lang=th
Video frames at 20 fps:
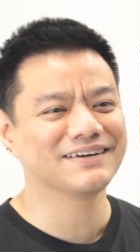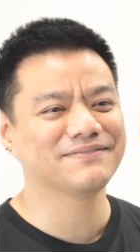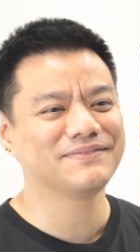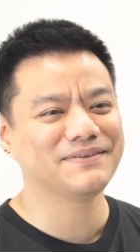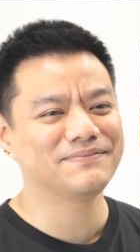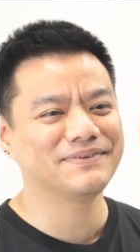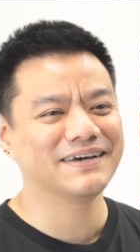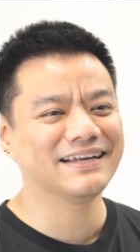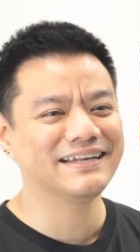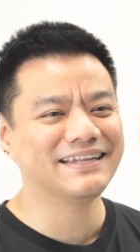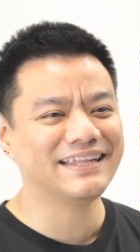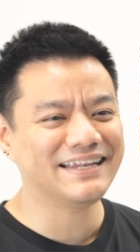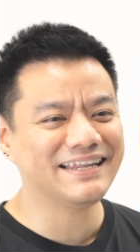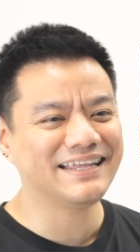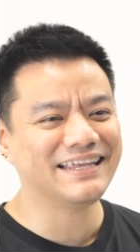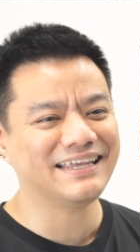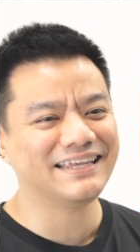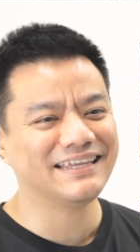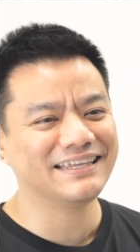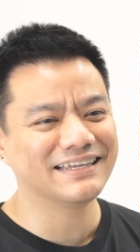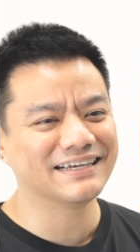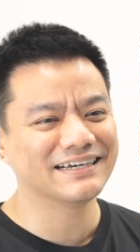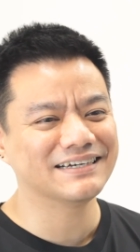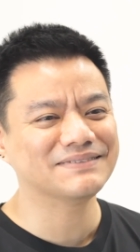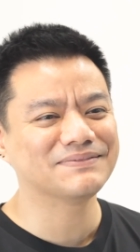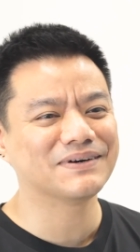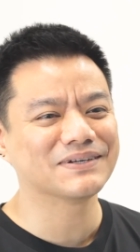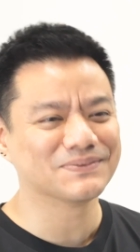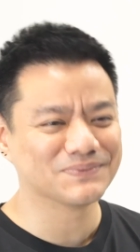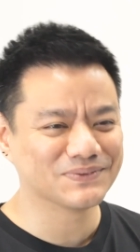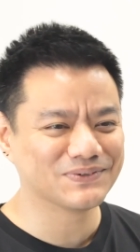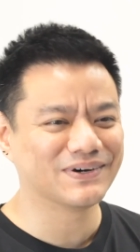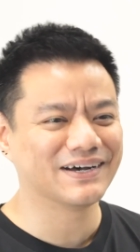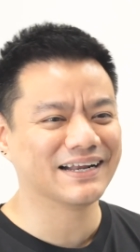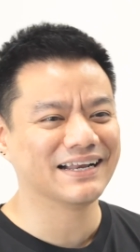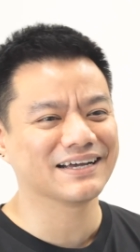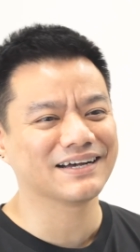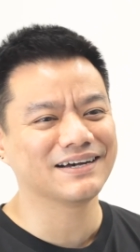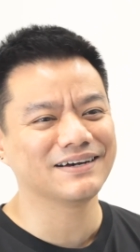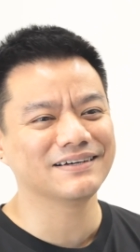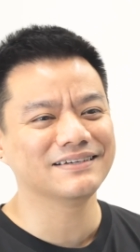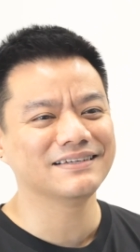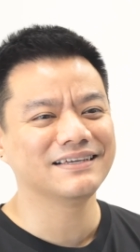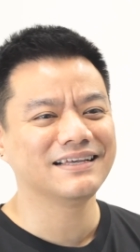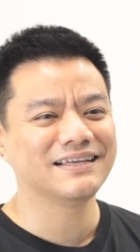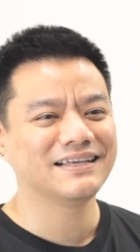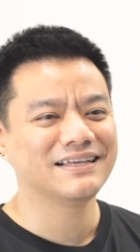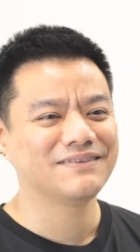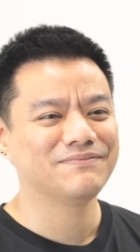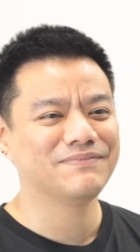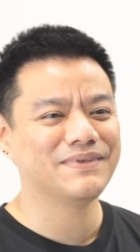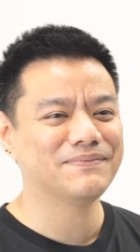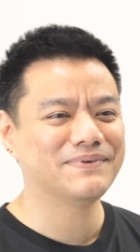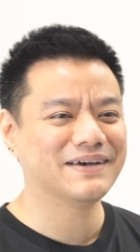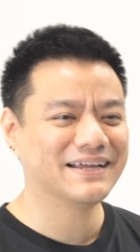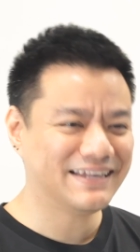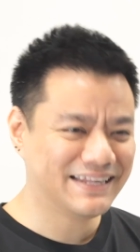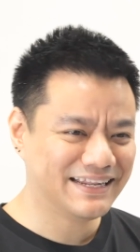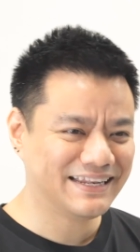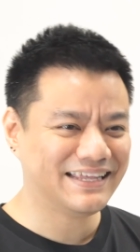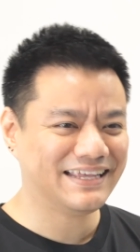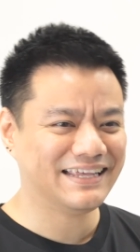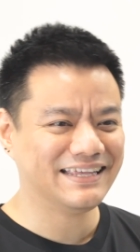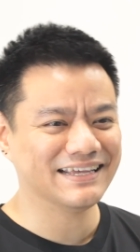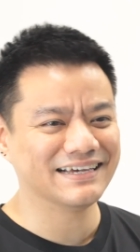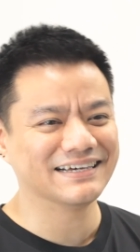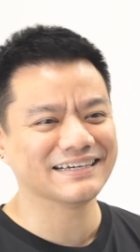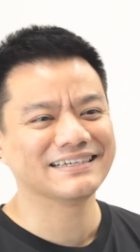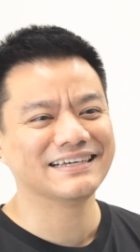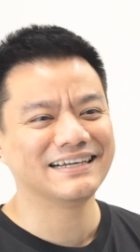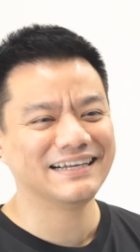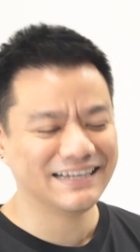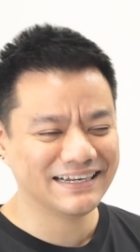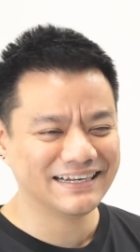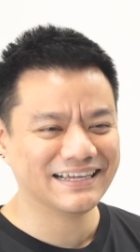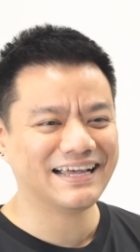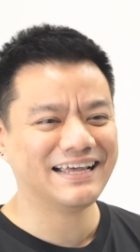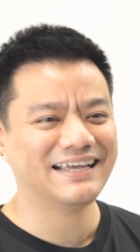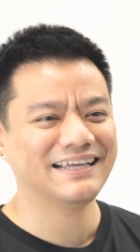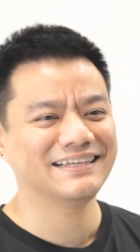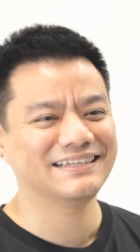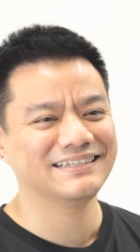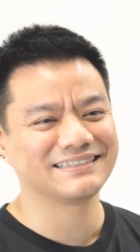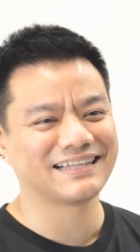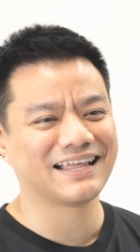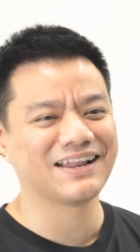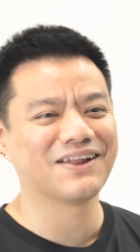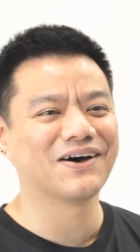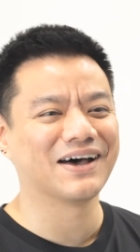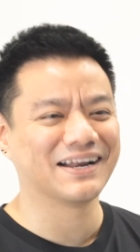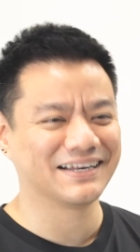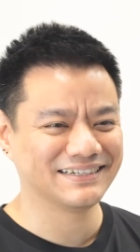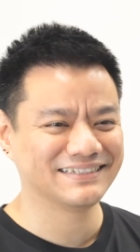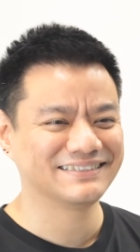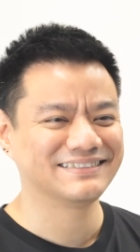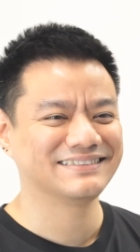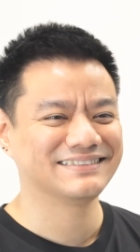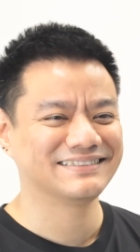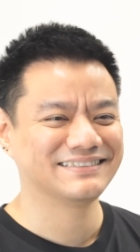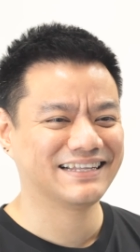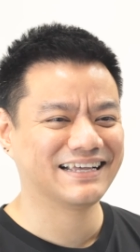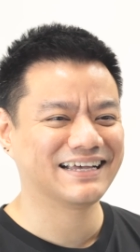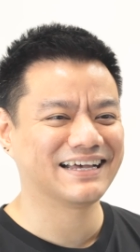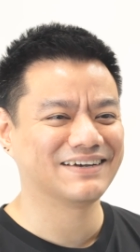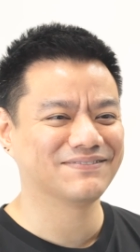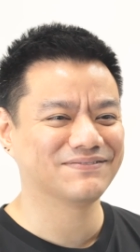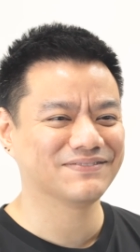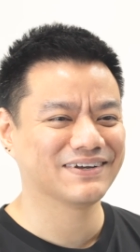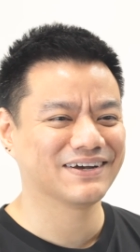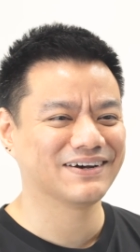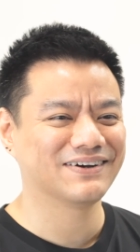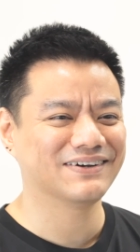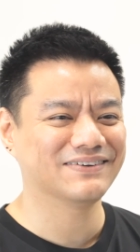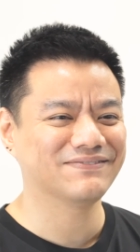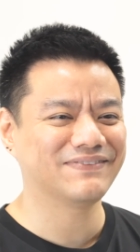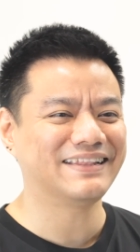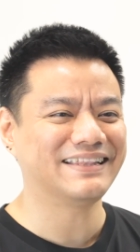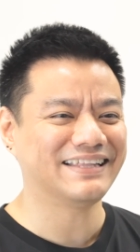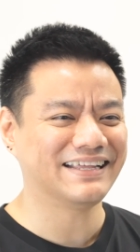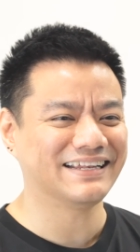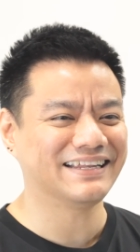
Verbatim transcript: ก็มีเพื่อนดีๆเยอะพอสมควรแล้วก็มีเพื่อนดีๆเยอะขึ้นเรื่อยๆตลอดนะครับก็เป็นสิ่ง